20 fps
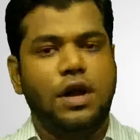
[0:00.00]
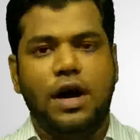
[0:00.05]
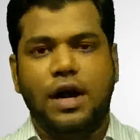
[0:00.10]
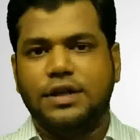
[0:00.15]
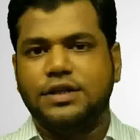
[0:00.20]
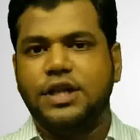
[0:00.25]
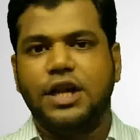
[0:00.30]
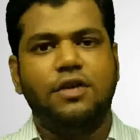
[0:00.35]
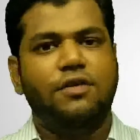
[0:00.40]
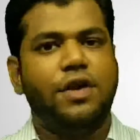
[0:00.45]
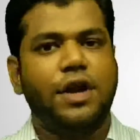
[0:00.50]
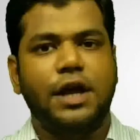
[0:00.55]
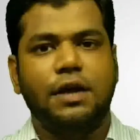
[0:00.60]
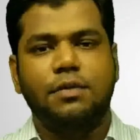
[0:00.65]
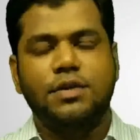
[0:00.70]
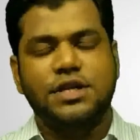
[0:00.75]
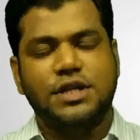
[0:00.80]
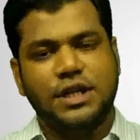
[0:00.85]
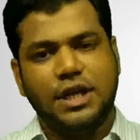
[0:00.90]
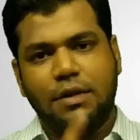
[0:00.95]
आर जी इलेवन
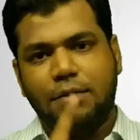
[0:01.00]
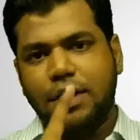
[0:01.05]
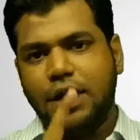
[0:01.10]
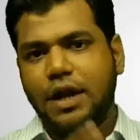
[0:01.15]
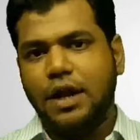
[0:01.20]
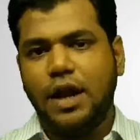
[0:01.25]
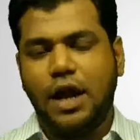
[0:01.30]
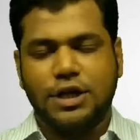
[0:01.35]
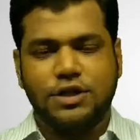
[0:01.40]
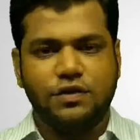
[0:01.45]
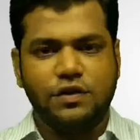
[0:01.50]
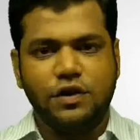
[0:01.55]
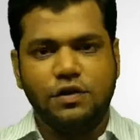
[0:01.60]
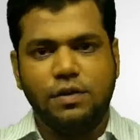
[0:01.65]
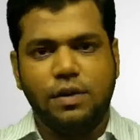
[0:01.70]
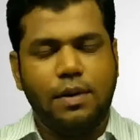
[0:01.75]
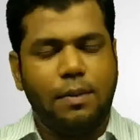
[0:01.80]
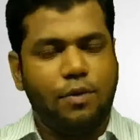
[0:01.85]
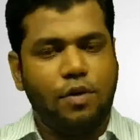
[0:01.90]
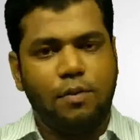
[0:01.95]
केबल जैसे कि मैंने लास्ट
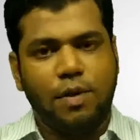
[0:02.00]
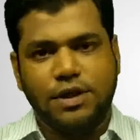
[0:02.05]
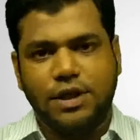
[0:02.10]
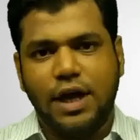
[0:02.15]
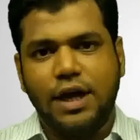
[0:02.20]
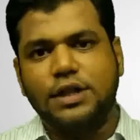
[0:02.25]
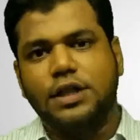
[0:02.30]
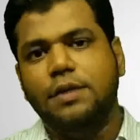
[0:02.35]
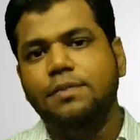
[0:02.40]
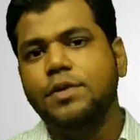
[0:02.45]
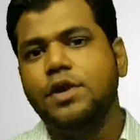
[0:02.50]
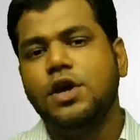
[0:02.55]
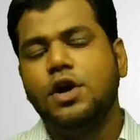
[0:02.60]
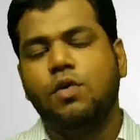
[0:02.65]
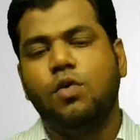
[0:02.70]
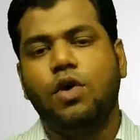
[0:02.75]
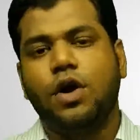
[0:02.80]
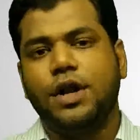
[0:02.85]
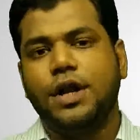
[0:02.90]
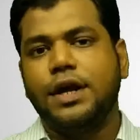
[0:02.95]
वीडियो में आपको बताया था
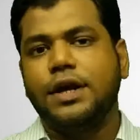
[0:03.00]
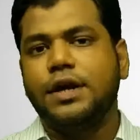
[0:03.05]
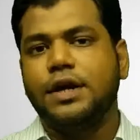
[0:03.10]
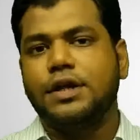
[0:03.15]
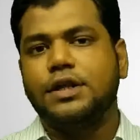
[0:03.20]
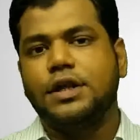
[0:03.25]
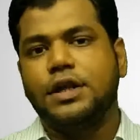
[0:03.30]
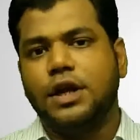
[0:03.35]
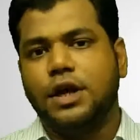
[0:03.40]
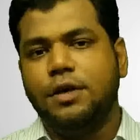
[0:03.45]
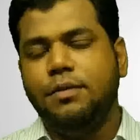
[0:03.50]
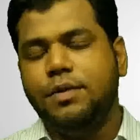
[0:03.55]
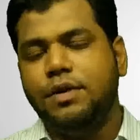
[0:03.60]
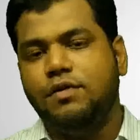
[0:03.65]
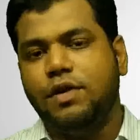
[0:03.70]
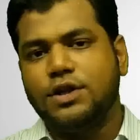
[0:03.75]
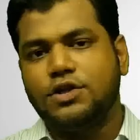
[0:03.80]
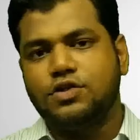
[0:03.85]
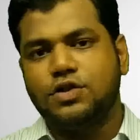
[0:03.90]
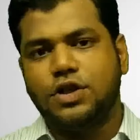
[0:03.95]
वो कनेक्ट कर देना है
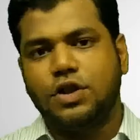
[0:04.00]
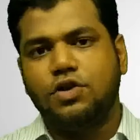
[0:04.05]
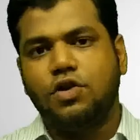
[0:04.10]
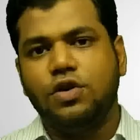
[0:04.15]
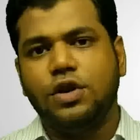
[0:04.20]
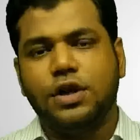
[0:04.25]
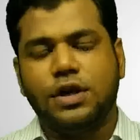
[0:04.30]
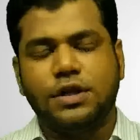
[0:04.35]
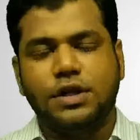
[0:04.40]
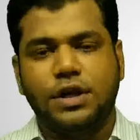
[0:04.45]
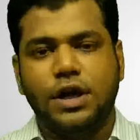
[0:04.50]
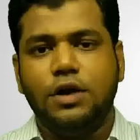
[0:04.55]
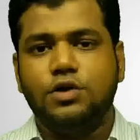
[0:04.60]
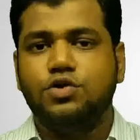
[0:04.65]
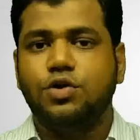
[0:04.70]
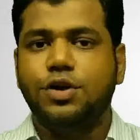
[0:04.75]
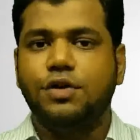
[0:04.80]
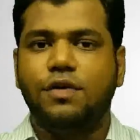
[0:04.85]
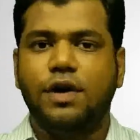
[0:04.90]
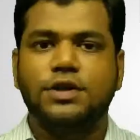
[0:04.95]
डिवाइस को टर्न ऑन कर देना है
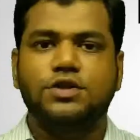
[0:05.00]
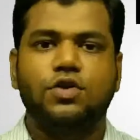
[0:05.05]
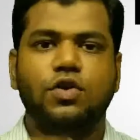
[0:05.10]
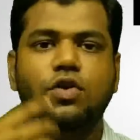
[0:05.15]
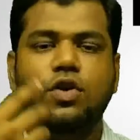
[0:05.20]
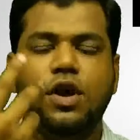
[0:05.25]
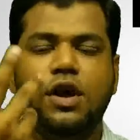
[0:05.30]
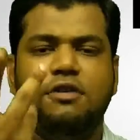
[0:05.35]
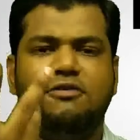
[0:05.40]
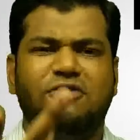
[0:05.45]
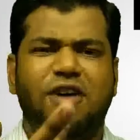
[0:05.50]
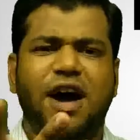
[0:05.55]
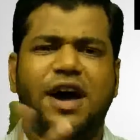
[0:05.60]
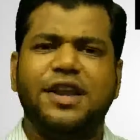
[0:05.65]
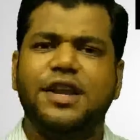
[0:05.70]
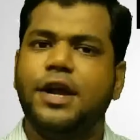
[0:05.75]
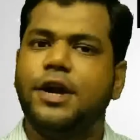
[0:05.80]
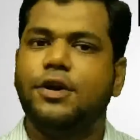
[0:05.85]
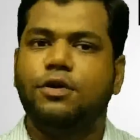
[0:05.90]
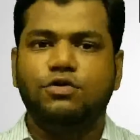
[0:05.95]
उसको डिवाइस को
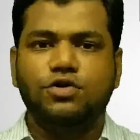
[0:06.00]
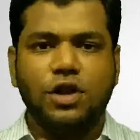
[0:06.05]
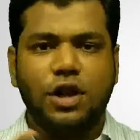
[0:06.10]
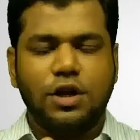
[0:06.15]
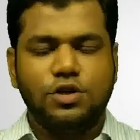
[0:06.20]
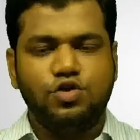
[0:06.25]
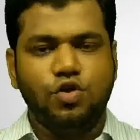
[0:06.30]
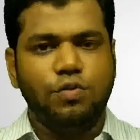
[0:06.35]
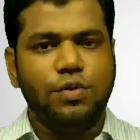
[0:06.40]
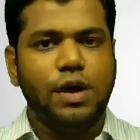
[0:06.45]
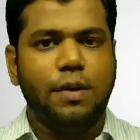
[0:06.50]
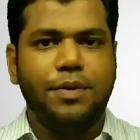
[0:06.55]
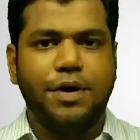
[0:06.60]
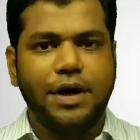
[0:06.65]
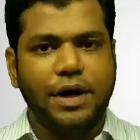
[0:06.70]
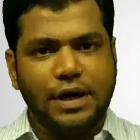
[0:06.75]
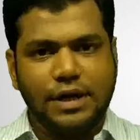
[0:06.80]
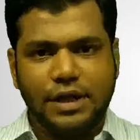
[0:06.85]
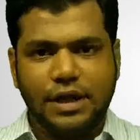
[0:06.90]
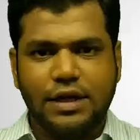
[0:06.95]
फायर या इंट्रूजन का जो भी आप
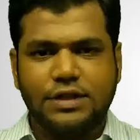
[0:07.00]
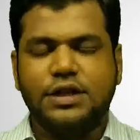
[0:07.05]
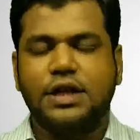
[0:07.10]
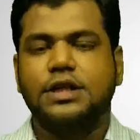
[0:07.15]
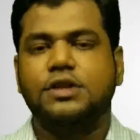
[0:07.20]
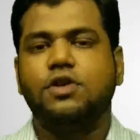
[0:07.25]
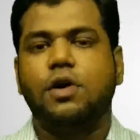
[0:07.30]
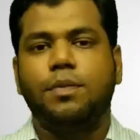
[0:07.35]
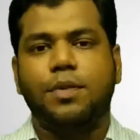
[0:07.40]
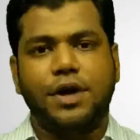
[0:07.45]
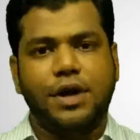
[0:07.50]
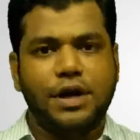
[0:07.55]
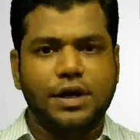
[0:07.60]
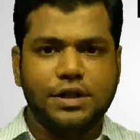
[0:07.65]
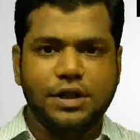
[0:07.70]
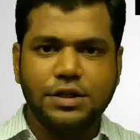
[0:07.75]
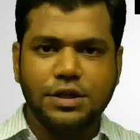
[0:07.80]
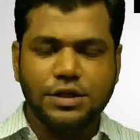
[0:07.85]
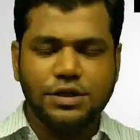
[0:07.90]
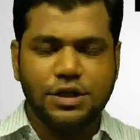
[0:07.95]
ट्रिगर देना चाहते हो आप ट्रिगर
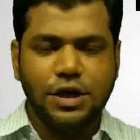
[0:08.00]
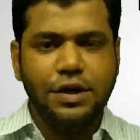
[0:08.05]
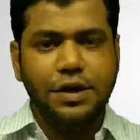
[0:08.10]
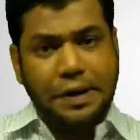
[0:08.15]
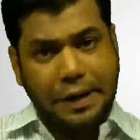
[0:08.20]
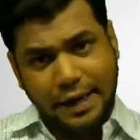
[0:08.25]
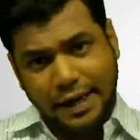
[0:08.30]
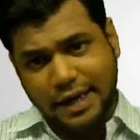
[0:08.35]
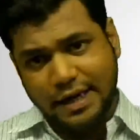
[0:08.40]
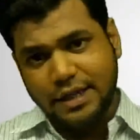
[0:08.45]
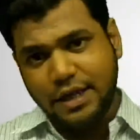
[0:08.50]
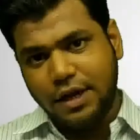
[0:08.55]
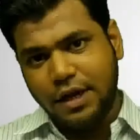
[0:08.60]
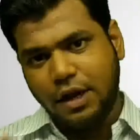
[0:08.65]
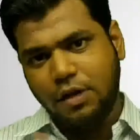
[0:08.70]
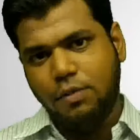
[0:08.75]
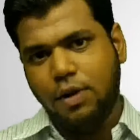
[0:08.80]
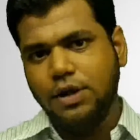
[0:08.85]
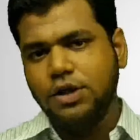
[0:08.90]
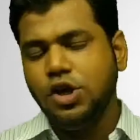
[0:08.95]
दे दीजिए ट्रिगर देने
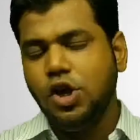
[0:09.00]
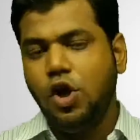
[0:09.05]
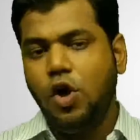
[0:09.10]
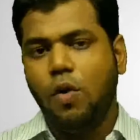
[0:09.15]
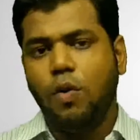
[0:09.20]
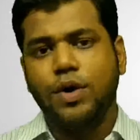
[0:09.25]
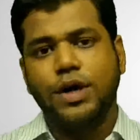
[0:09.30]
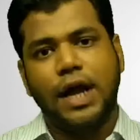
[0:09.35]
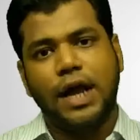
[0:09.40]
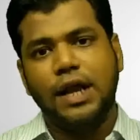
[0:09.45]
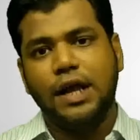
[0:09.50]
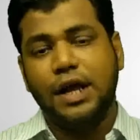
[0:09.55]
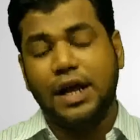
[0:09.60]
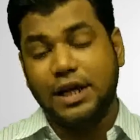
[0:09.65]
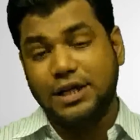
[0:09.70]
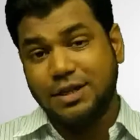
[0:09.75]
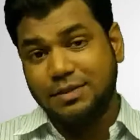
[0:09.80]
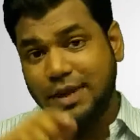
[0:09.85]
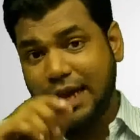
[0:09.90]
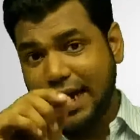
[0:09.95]
के बाद वो डायल
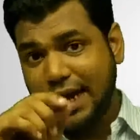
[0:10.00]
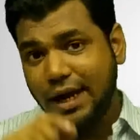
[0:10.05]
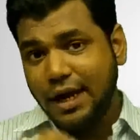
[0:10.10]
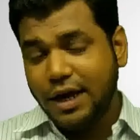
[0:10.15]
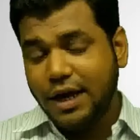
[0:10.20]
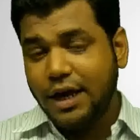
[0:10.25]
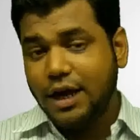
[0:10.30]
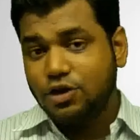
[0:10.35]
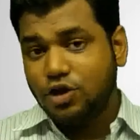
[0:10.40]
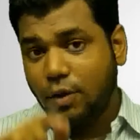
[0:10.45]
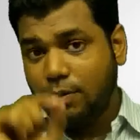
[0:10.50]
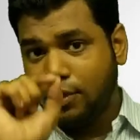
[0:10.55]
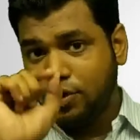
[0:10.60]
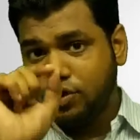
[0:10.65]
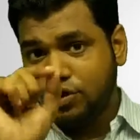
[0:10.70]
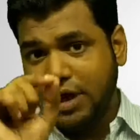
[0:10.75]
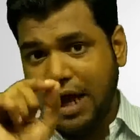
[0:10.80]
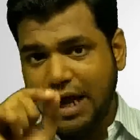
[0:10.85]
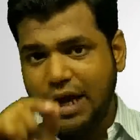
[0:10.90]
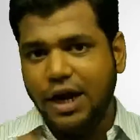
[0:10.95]
करेगा जब डायल करेगा तो आपको
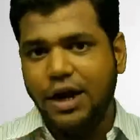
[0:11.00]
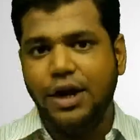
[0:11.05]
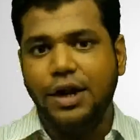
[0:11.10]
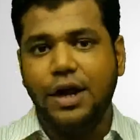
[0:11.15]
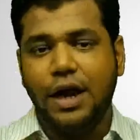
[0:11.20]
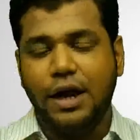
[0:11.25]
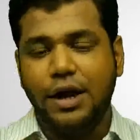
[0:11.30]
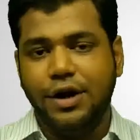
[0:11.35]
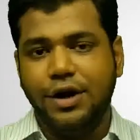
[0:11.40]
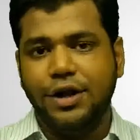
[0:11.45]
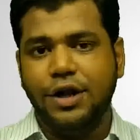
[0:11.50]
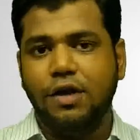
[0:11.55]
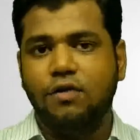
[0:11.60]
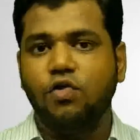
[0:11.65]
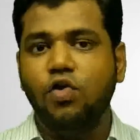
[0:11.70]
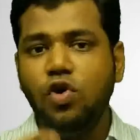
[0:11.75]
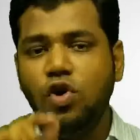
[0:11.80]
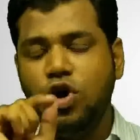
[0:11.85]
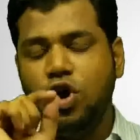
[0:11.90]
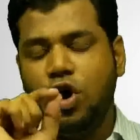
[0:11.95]
जो डायल एल है
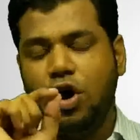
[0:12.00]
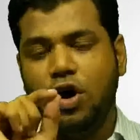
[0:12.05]
वो